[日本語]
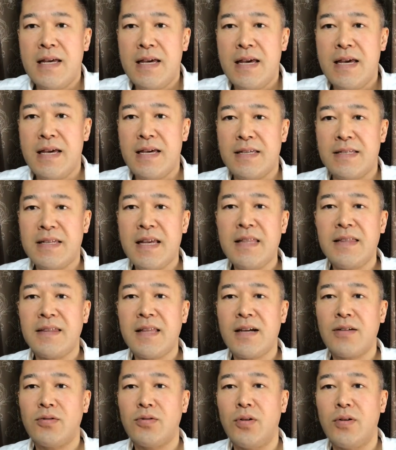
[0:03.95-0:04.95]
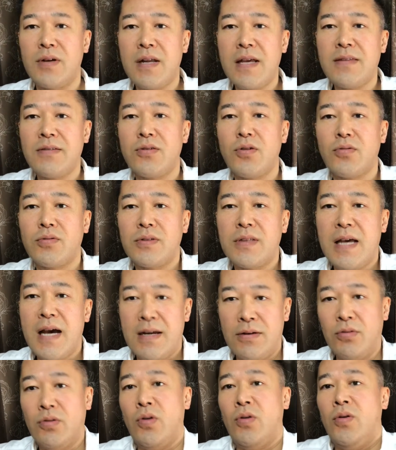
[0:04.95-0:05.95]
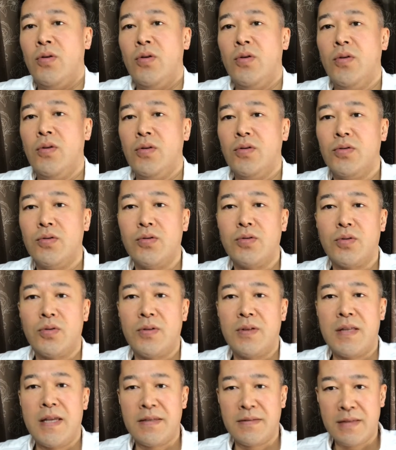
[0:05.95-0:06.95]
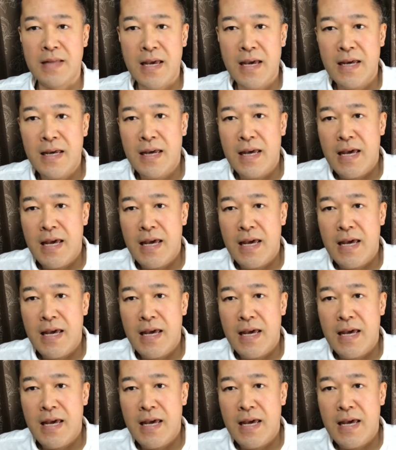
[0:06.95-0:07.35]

えー、選択の連続であるということですね。